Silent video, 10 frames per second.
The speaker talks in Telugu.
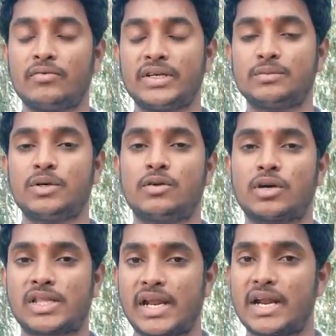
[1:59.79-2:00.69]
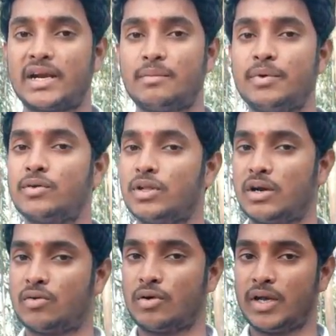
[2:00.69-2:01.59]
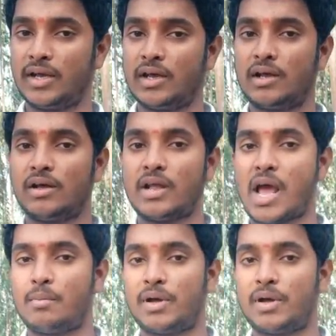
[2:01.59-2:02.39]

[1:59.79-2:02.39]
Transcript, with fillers: ఫేస్బుక్ ఒక త్రీ హండ్రెడ్ ఎంబీ ఉందనుకోండి ర్యామ్